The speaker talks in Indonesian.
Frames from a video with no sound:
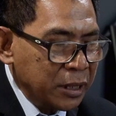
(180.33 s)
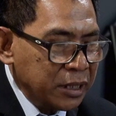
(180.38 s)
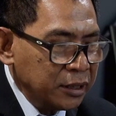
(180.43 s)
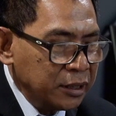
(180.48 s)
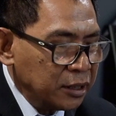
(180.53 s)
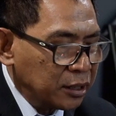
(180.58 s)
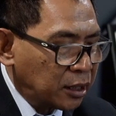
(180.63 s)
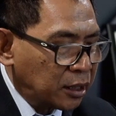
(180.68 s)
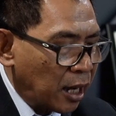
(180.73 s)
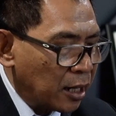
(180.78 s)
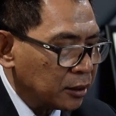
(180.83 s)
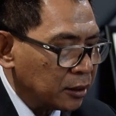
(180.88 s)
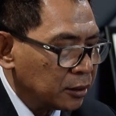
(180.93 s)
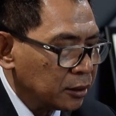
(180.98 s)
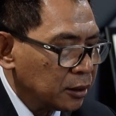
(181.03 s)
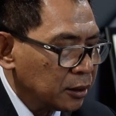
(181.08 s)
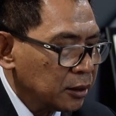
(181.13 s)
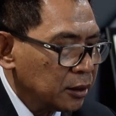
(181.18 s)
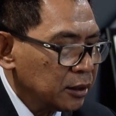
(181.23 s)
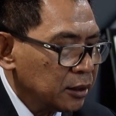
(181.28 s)
pendidikan
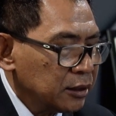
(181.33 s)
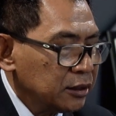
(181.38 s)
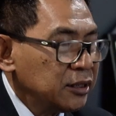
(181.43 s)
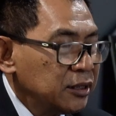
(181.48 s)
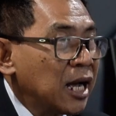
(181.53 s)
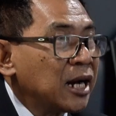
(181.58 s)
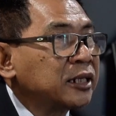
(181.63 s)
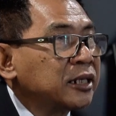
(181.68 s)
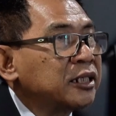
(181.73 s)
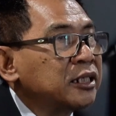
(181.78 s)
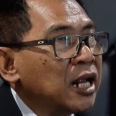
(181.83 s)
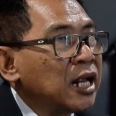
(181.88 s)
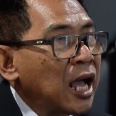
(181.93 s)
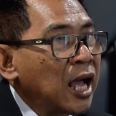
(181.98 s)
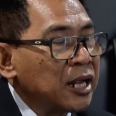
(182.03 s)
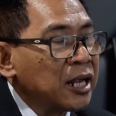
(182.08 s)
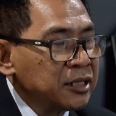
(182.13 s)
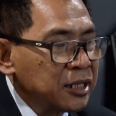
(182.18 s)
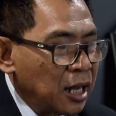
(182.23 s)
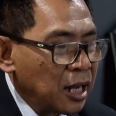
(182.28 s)
yang
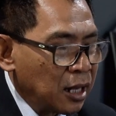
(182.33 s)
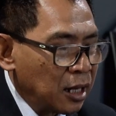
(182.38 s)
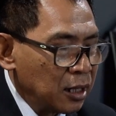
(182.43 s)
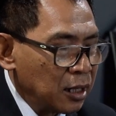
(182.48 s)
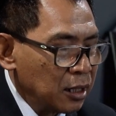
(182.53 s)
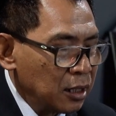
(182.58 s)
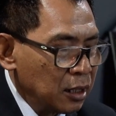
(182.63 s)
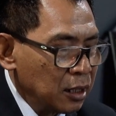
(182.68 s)
tidak hanya